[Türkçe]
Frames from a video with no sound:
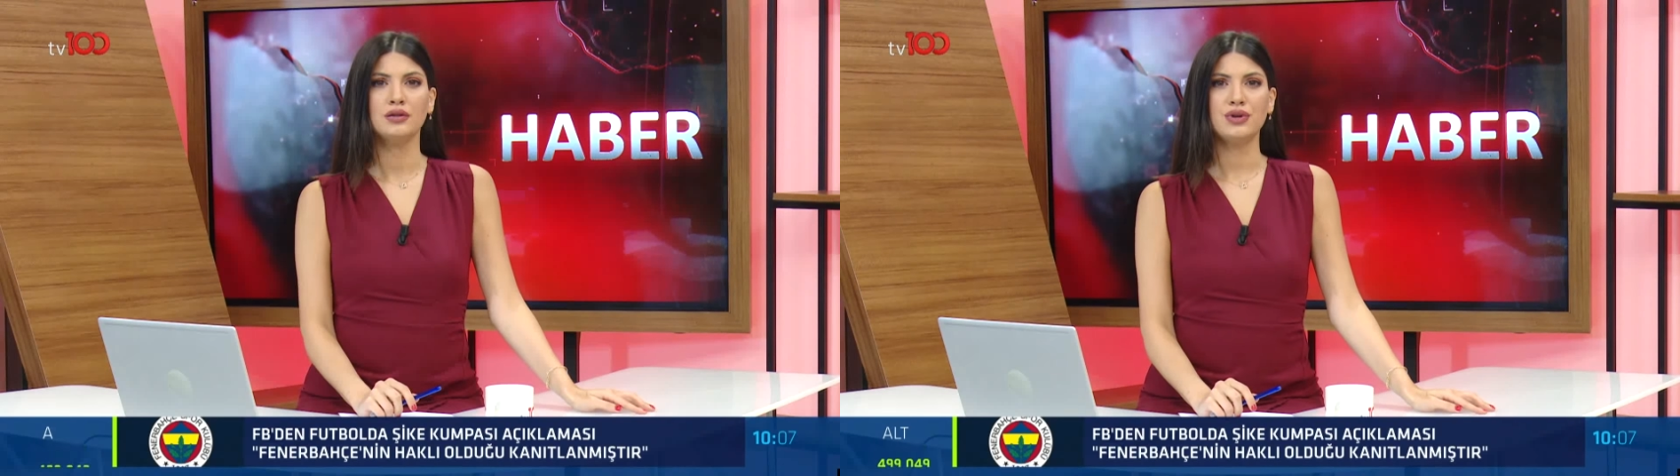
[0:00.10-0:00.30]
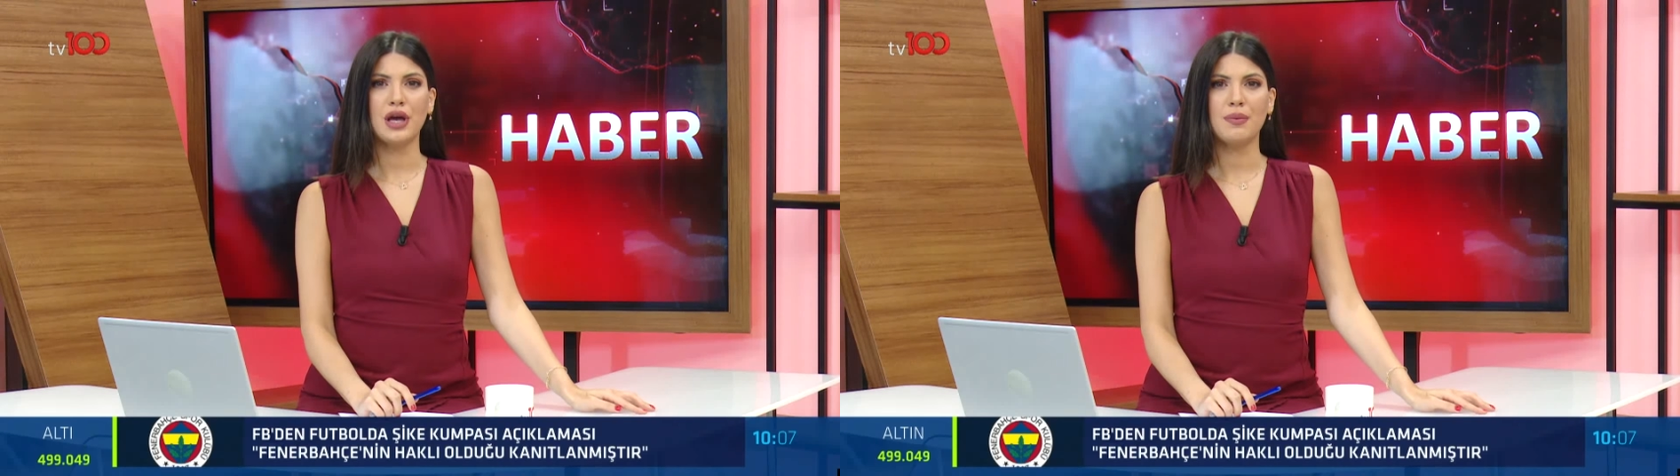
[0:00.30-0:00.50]

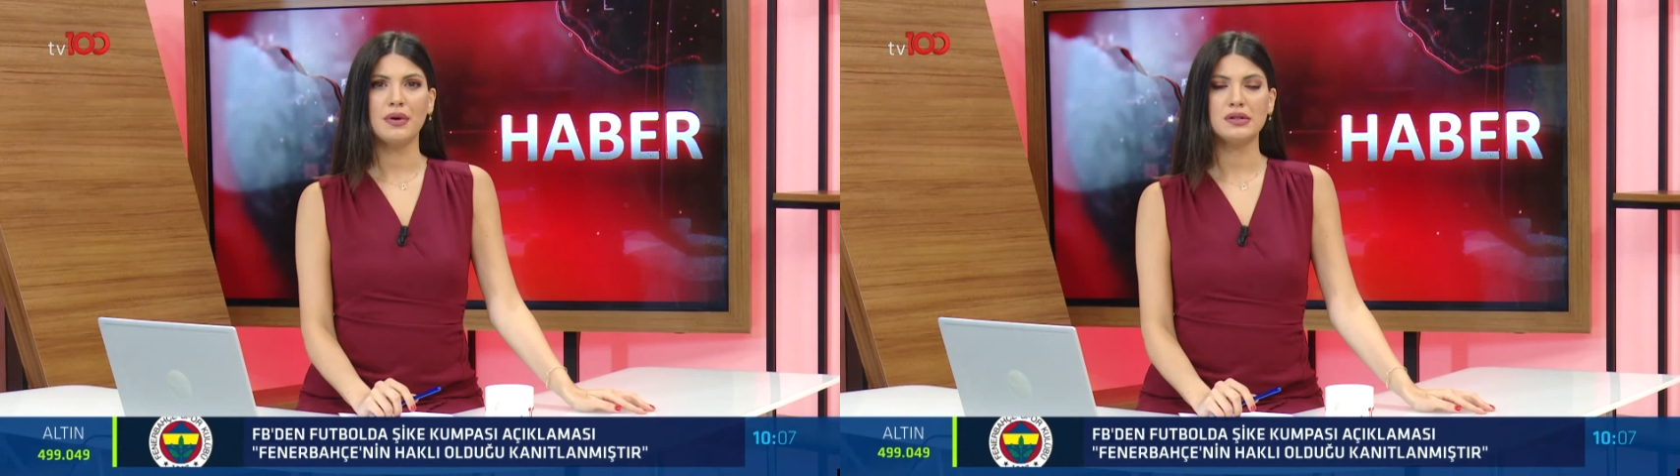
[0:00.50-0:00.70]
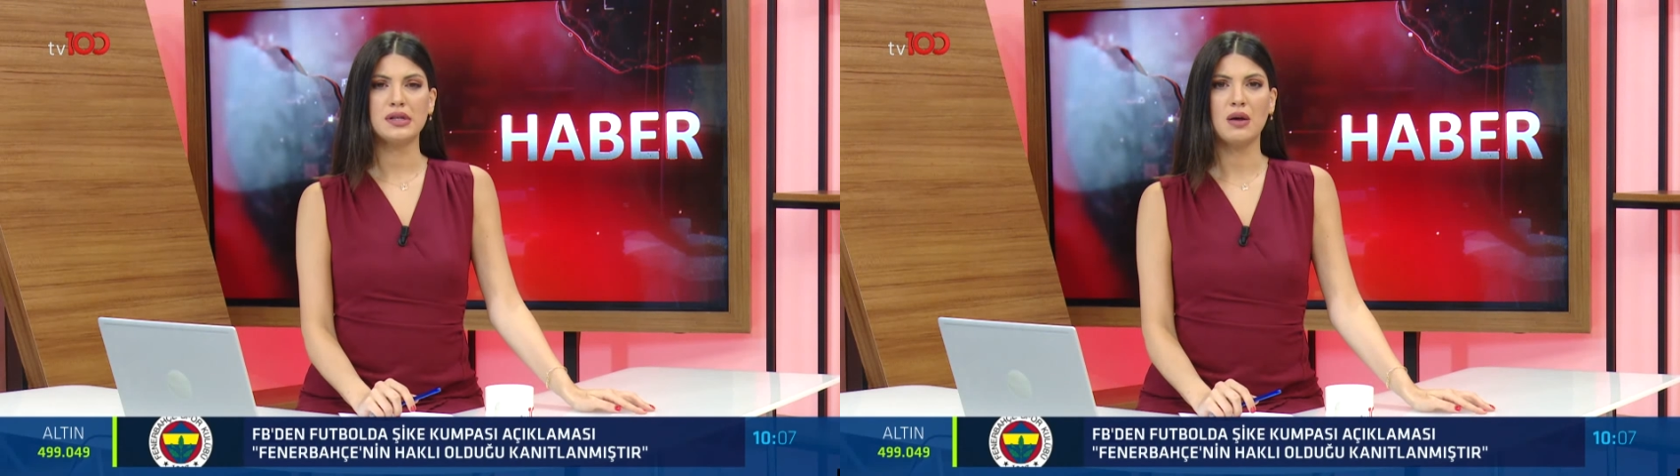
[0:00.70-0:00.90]

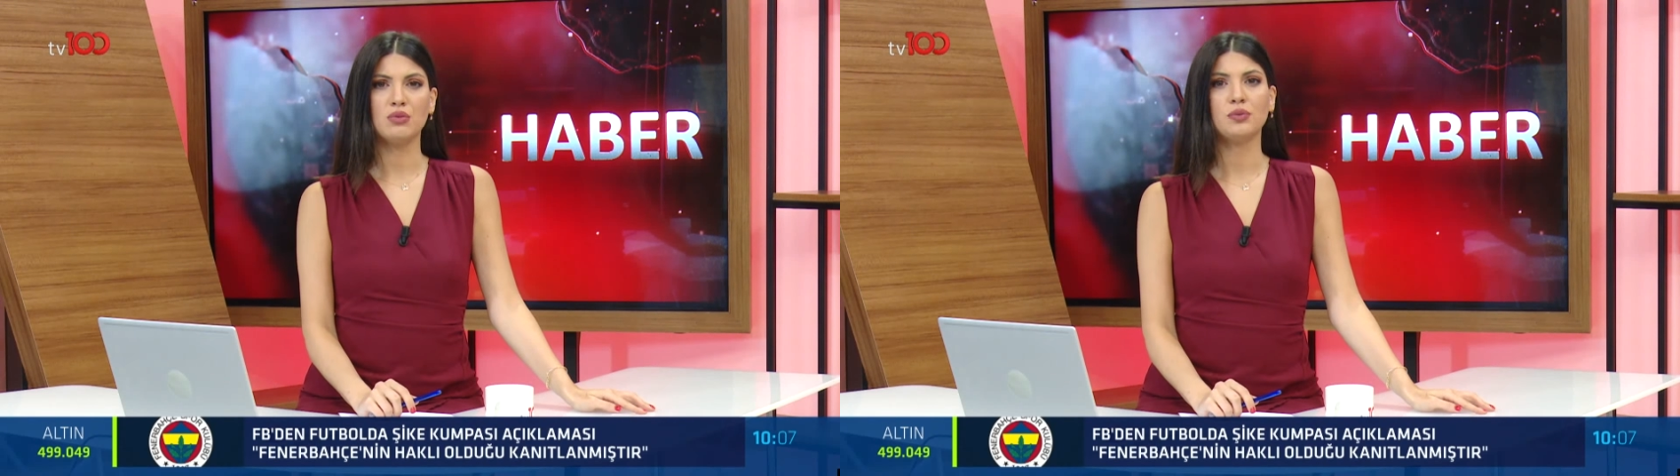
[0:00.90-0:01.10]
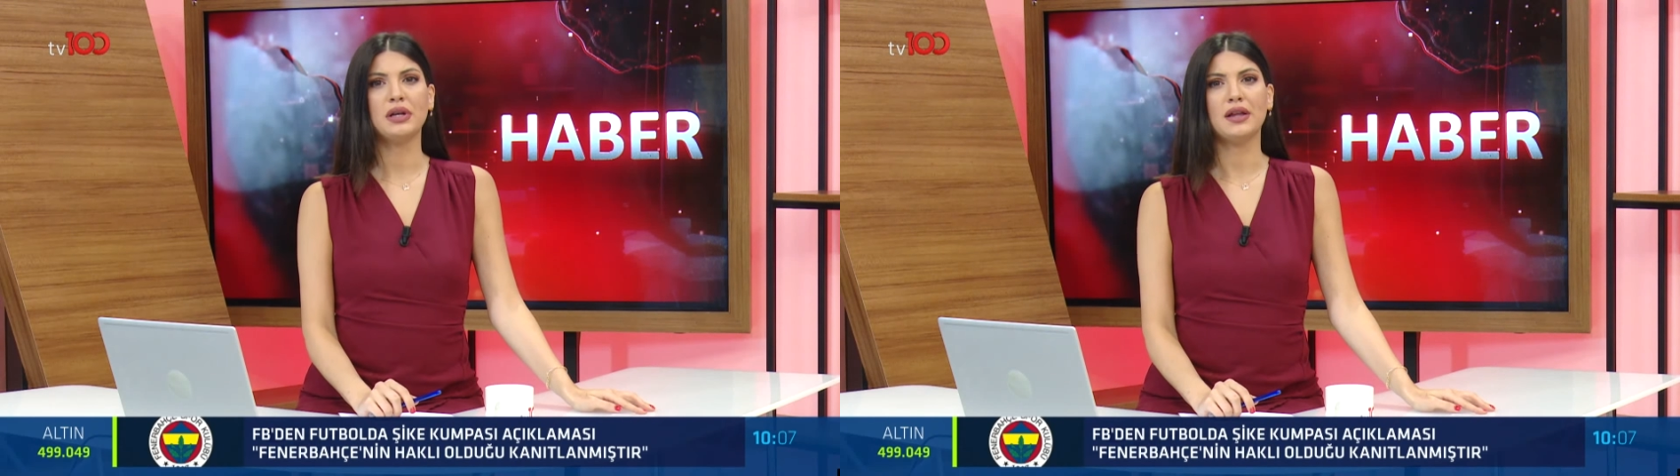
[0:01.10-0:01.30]
CHP
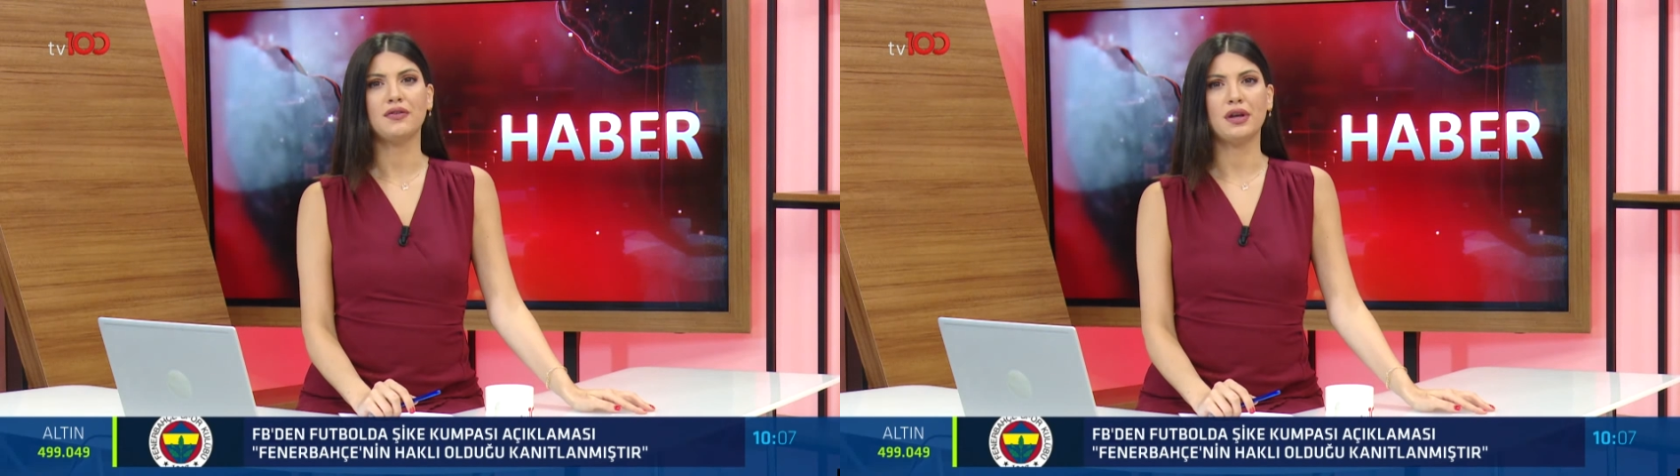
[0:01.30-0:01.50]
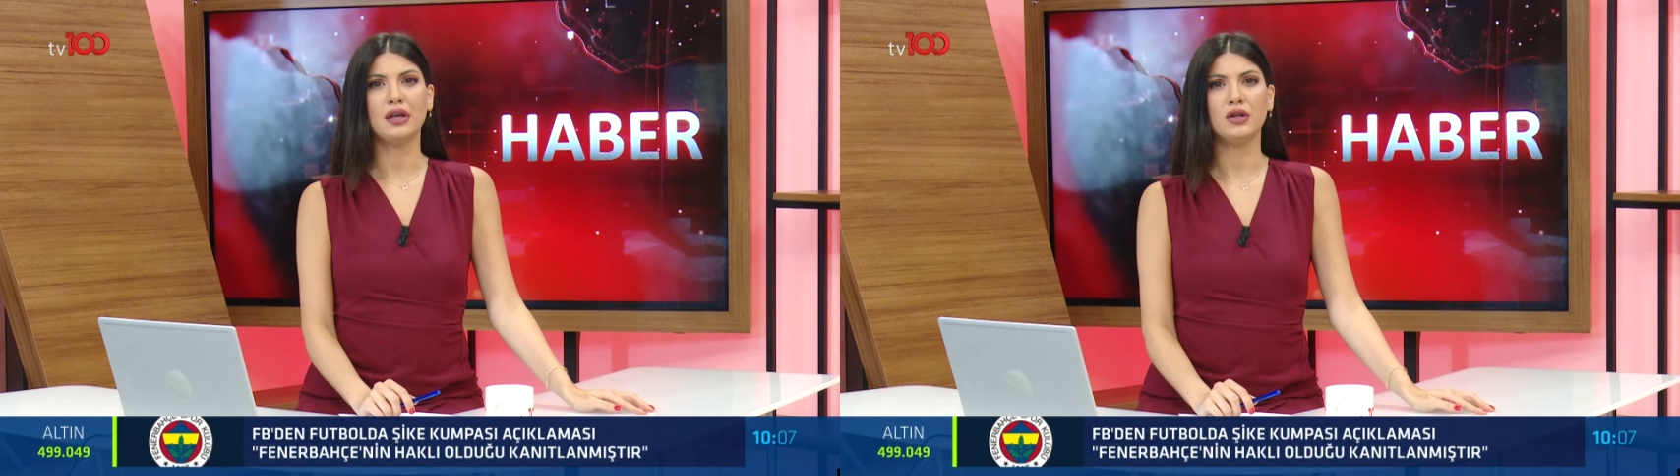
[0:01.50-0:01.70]
İstanbul
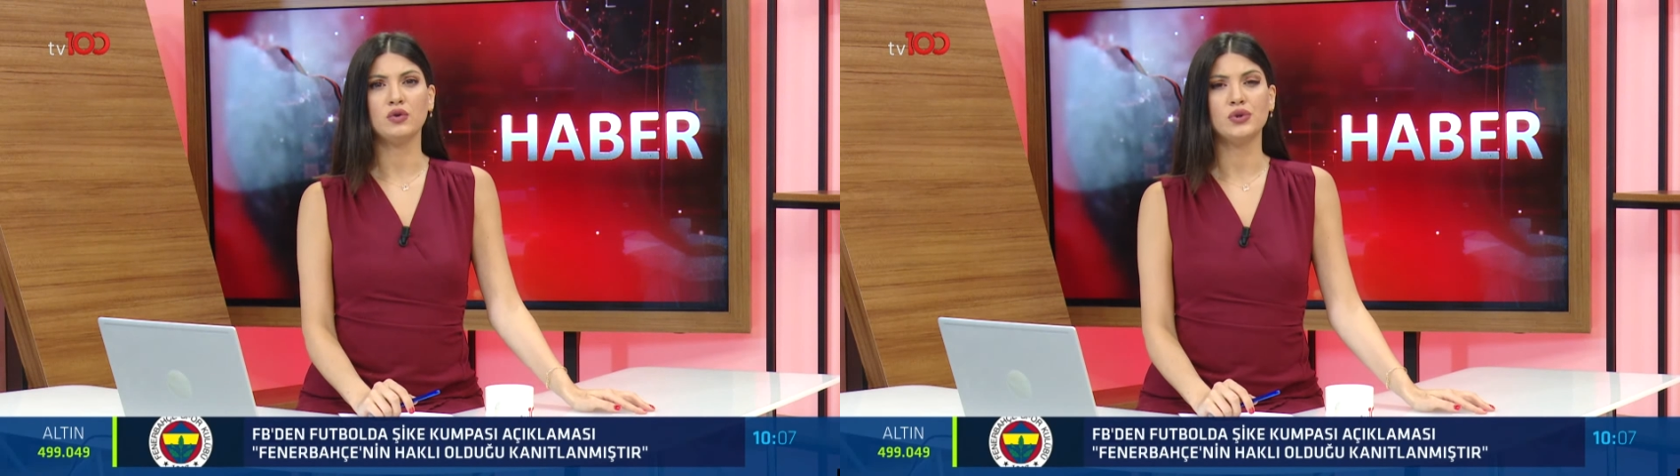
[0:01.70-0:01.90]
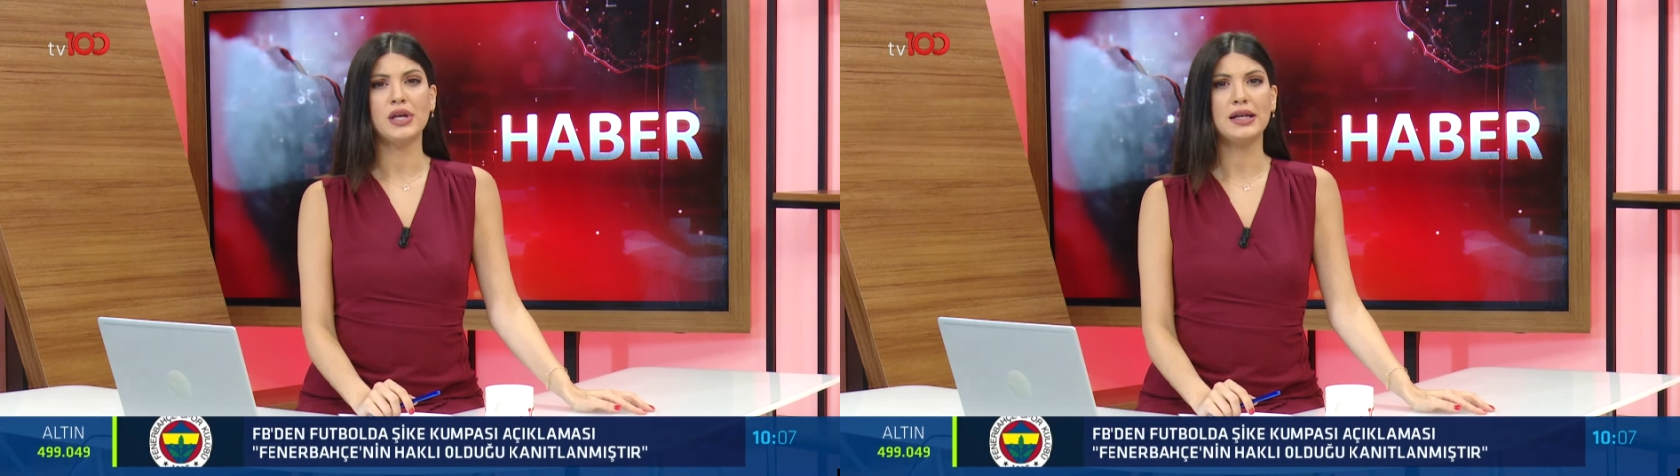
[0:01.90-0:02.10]
Milletvekili
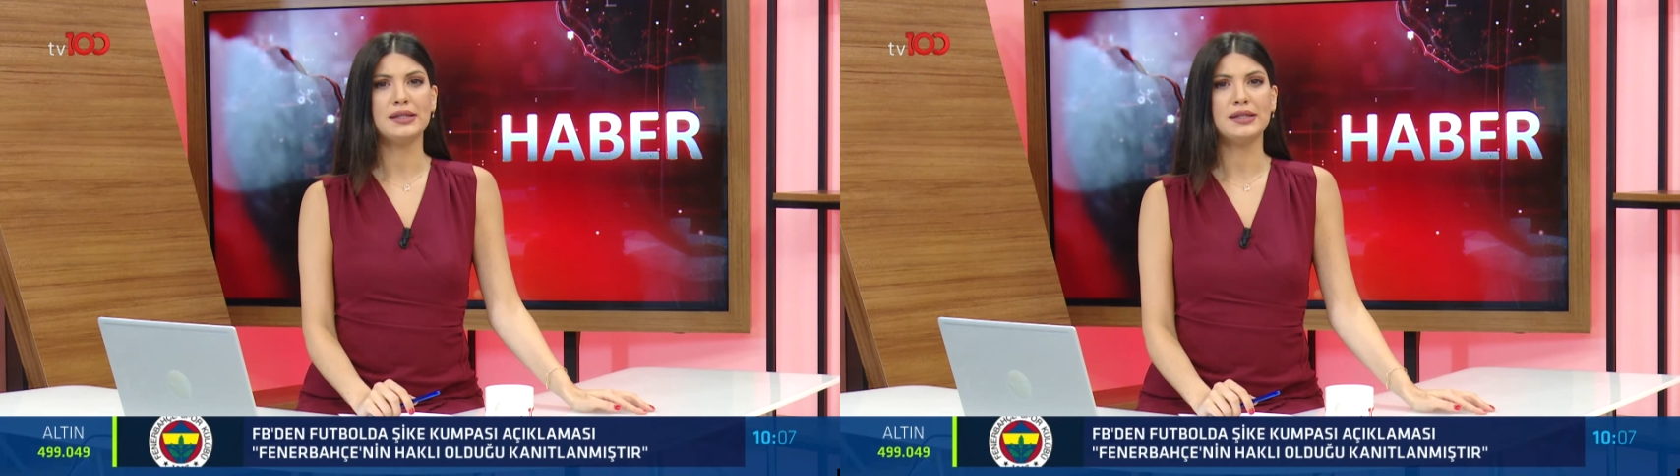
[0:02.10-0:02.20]
Gürsel